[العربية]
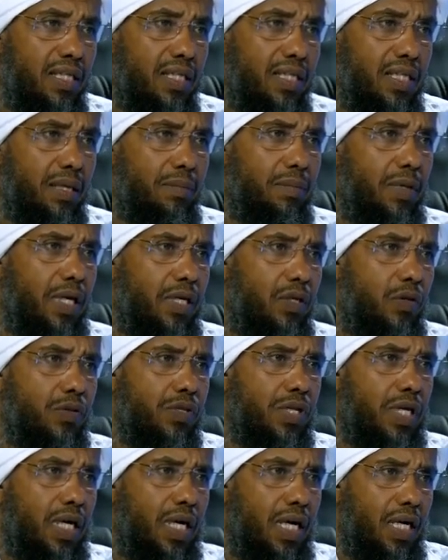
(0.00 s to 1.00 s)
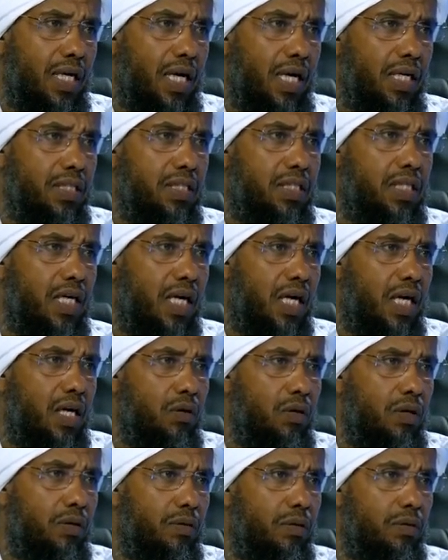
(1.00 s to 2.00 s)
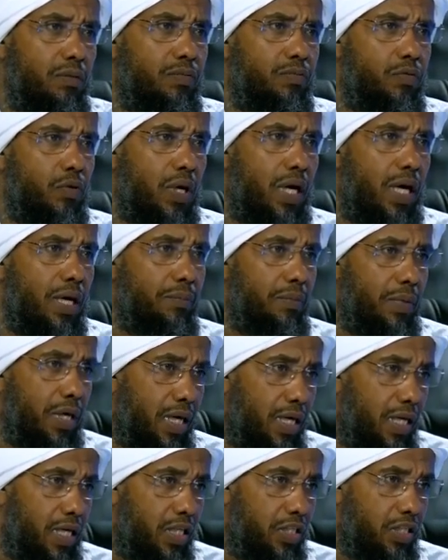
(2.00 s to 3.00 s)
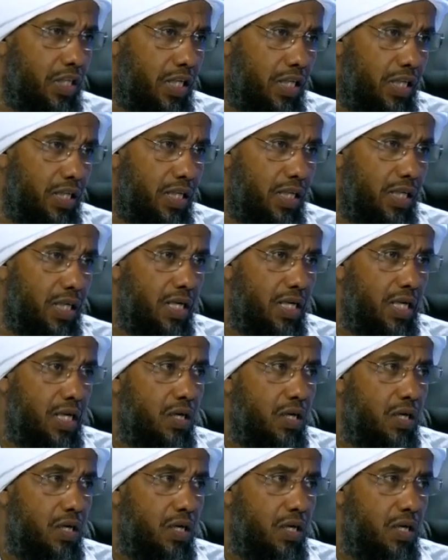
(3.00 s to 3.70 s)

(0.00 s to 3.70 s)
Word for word: كما يذكر عن عنترة وفلان من أهل الجاهلية